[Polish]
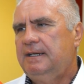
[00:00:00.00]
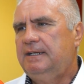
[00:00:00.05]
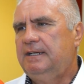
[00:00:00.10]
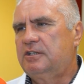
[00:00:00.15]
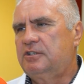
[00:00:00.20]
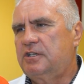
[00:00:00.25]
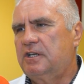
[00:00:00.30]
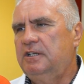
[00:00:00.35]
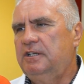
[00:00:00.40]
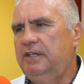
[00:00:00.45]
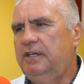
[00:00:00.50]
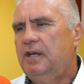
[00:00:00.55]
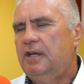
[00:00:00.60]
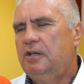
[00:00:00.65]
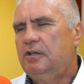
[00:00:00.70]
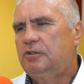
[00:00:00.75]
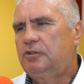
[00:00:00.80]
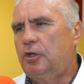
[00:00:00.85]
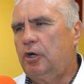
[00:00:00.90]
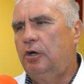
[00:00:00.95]
Jeżeli
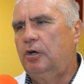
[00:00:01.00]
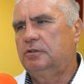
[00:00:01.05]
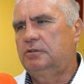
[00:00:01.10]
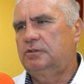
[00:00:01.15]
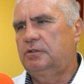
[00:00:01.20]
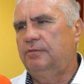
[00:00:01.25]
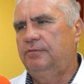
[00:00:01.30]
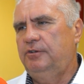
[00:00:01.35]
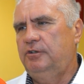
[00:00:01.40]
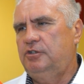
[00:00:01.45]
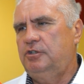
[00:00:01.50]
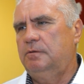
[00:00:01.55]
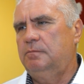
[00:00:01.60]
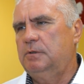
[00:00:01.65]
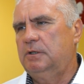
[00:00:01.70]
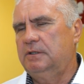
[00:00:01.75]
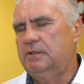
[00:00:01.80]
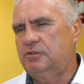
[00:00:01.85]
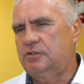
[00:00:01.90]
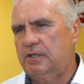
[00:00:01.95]
to, co
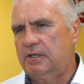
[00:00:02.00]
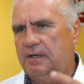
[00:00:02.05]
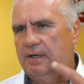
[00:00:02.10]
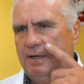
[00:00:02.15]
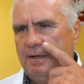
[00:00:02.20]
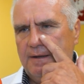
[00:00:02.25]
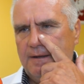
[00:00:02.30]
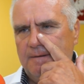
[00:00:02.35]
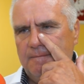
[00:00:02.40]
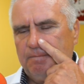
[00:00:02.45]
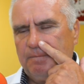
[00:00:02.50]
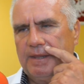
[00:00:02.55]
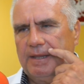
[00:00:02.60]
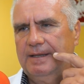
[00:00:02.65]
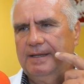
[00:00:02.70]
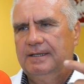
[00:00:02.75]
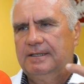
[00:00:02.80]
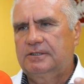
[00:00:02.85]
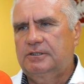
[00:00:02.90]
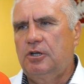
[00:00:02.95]
widzimy, że
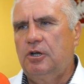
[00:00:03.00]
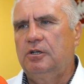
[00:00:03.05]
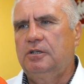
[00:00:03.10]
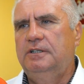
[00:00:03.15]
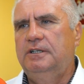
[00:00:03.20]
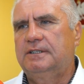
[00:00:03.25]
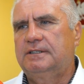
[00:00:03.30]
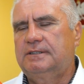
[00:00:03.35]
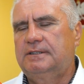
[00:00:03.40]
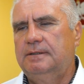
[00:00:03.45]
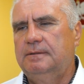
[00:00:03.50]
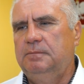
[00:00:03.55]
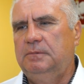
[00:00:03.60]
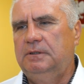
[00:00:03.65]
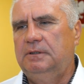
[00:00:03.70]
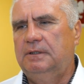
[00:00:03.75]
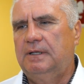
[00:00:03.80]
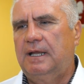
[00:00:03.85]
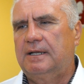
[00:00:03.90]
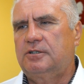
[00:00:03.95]
zgodnie z,
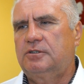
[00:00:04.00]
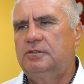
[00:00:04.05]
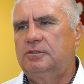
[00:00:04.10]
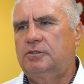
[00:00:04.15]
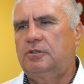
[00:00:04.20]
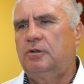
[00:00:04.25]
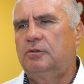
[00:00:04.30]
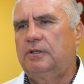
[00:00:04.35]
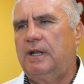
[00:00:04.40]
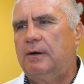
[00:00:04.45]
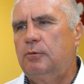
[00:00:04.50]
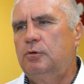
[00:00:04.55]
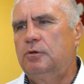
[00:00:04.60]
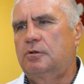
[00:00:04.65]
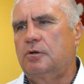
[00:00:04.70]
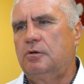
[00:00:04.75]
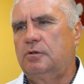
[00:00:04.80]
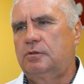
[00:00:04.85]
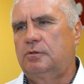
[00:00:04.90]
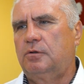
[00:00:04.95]
tym, z tą
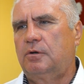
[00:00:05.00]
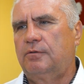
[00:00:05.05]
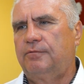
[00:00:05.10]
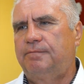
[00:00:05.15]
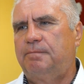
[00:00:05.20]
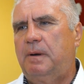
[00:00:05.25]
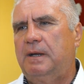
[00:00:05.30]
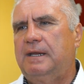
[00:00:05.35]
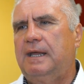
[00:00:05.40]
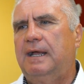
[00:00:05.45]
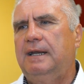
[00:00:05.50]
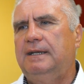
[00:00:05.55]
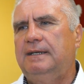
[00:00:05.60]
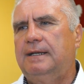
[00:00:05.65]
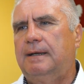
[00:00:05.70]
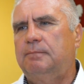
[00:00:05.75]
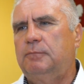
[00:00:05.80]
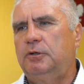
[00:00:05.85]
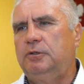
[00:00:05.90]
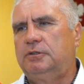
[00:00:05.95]
nauką, którą
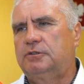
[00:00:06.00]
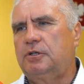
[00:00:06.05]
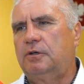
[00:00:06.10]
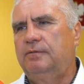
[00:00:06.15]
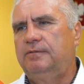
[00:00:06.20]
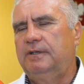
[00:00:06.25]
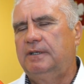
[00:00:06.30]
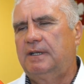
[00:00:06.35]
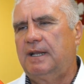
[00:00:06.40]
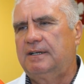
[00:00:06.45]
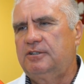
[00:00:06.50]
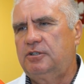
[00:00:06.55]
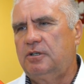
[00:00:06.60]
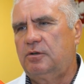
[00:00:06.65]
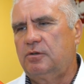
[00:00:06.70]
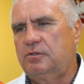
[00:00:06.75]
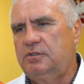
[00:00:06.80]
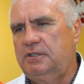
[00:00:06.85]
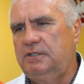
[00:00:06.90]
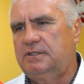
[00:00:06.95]
wpajali nam ojcowie,
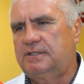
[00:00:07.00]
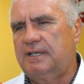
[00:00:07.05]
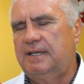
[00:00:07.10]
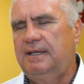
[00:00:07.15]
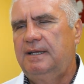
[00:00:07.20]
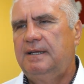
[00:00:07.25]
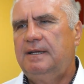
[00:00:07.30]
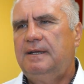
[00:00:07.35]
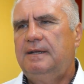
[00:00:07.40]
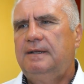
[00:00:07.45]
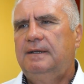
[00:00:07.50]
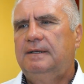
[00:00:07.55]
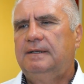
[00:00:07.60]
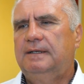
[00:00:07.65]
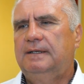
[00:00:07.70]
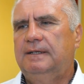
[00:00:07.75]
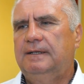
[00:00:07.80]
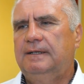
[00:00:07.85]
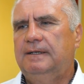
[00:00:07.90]
nasi rodzice, e,